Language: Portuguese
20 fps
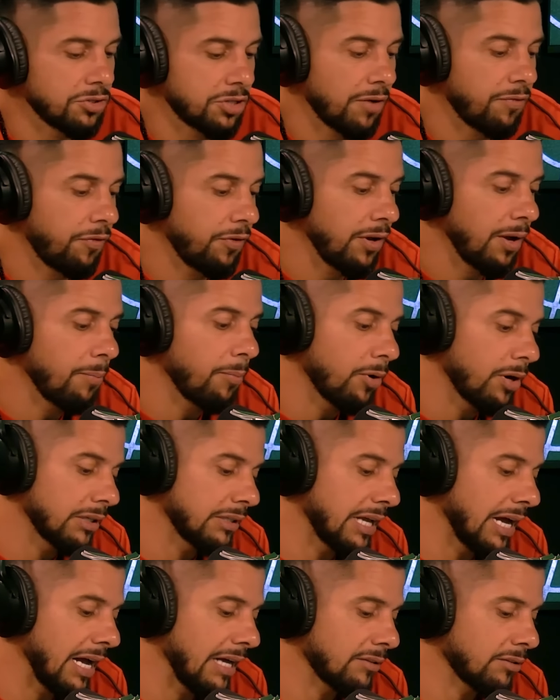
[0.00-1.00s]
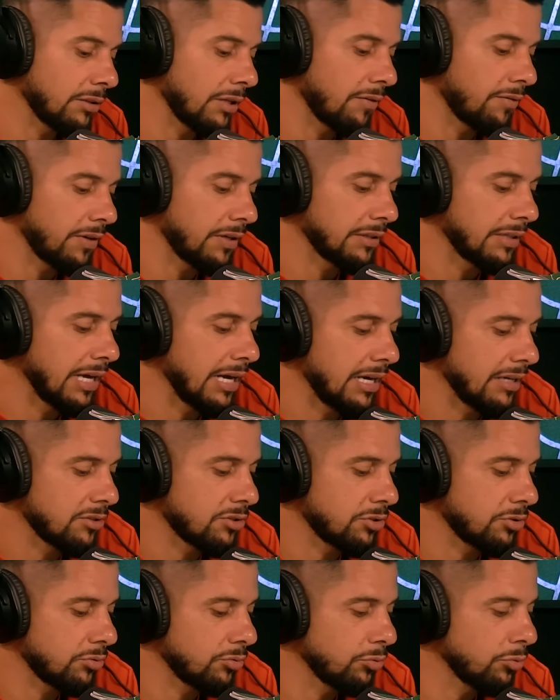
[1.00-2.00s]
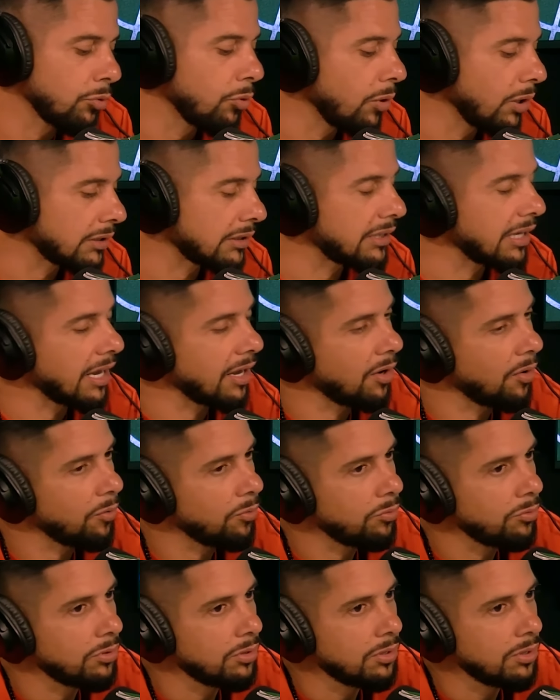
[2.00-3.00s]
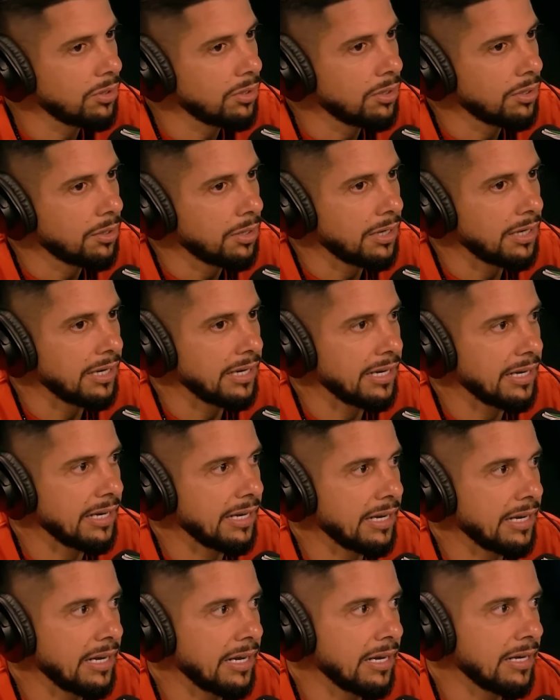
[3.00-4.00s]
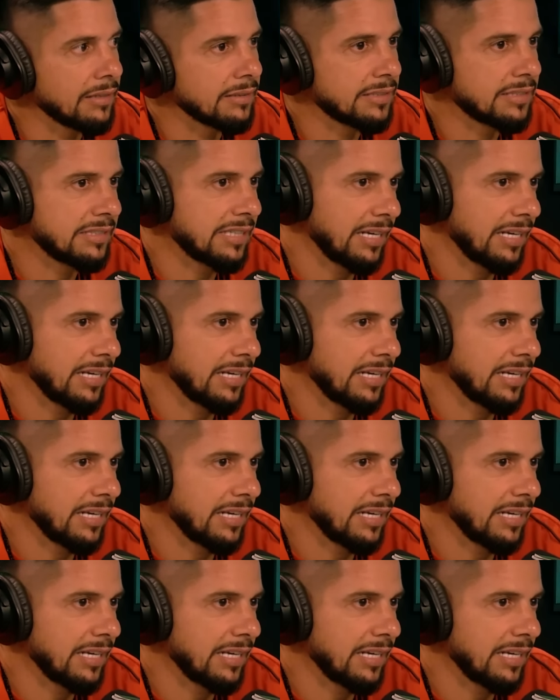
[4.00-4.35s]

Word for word: já fui abordado, na verdade, no hotel é,